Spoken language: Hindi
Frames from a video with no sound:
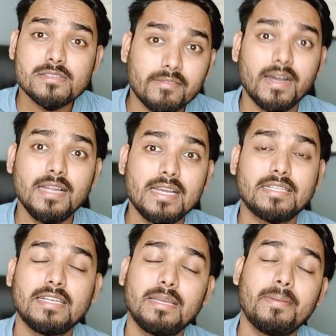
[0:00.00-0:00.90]
सवाल
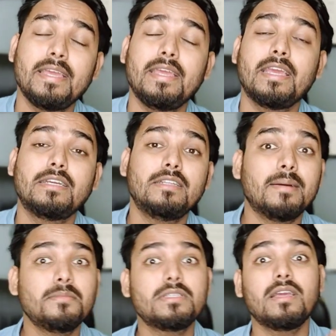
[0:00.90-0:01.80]
याद है कि भाई
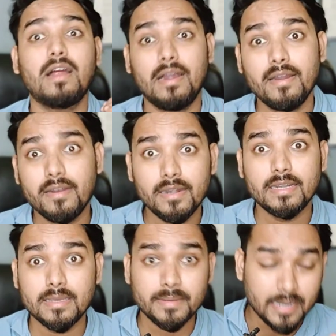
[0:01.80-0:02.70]
एकदम से
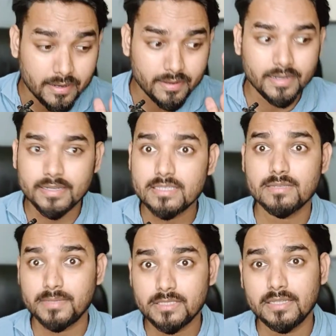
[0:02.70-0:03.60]
हंड्रेड के भाई हंड्रेड के
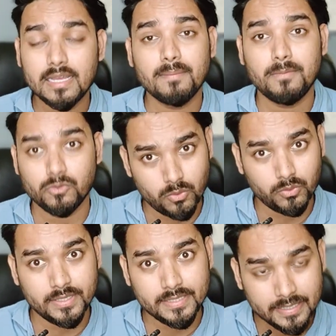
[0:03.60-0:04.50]
समझ आता है आप लोगों
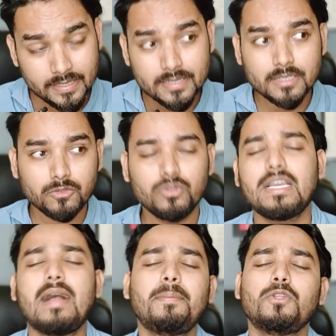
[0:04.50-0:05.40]
को ठीक है तो
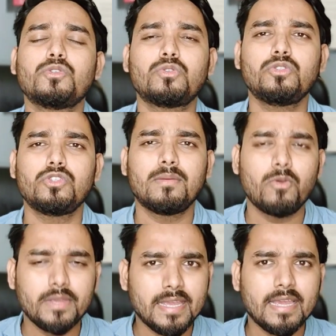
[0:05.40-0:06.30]
यहाँ पर दोस्तों जो है
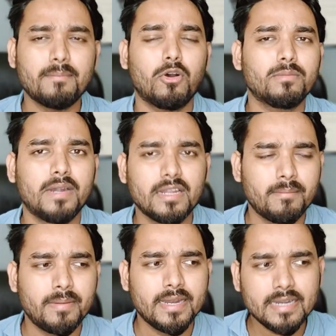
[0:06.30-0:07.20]
वो ये एक बहुत बड़ा
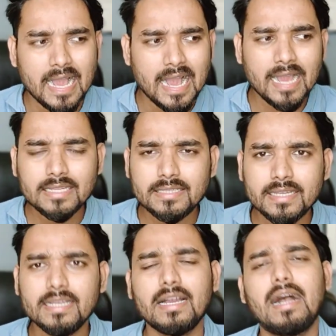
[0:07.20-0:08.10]
नंबर है आई
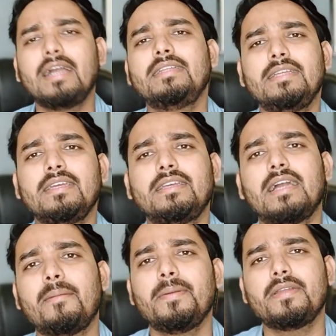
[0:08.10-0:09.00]
थिंक आई थिंक
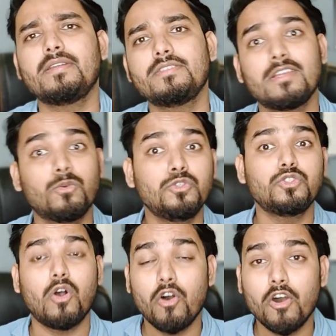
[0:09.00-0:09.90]
यहाँ पे रीज़न
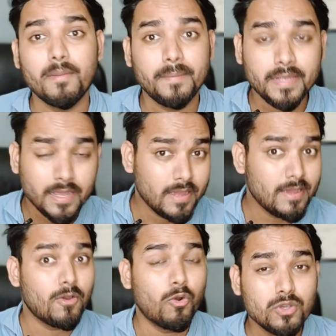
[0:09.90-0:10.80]
कुछ और भी
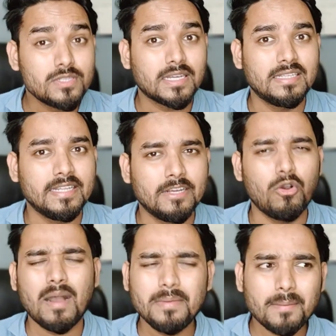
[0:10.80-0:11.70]
हो सकते हैं देखो
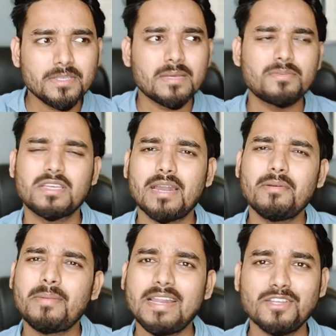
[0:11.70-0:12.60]
अब यहाँ पे
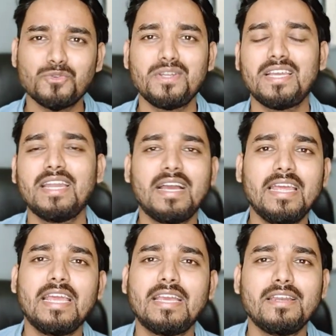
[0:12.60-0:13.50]
सब्सक्राइबर माइनस होने की ना
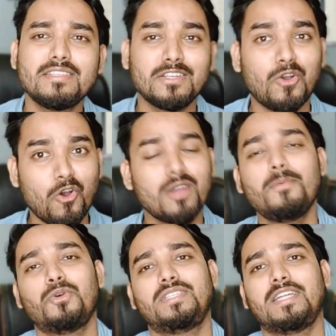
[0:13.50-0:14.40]
एक रीज़न और
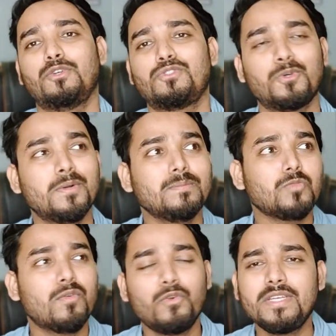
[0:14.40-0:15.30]
भी होती है दोस्तों
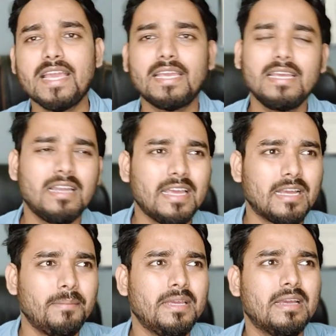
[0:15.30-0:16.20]
वो ये कि
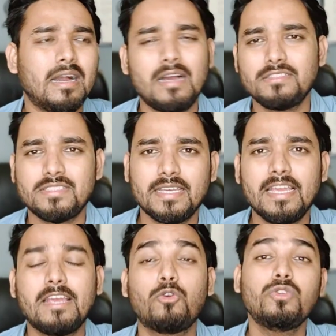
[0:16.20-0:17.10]
लाइक अभी जैसे
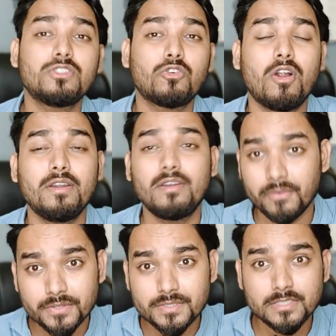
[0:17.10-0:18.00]
कि कुछ
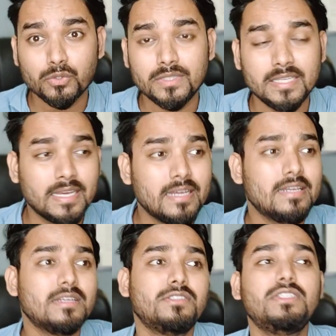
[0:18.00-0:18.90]
कॉन्ट्रोवर्सीज होती हैं
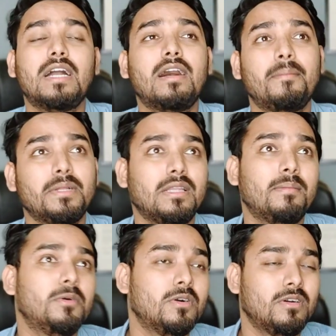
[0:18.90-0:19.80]
जी हाँ
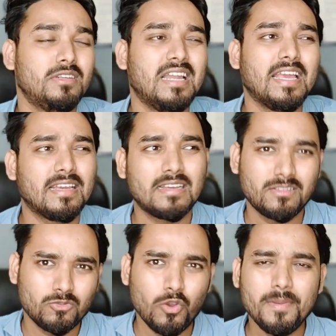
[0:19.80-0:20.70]
मतलब लाइक
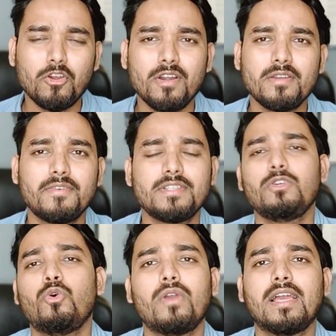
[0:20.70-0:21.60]
कोई भी कंट्रोवर्सी
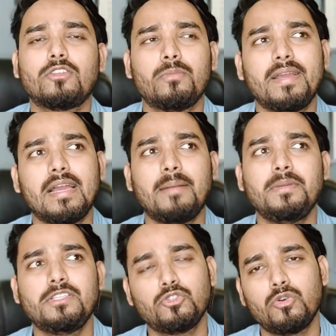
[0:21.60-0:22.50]
हो गया तो भाई
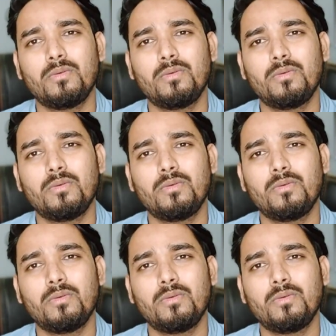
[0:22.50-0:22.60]
अभी जो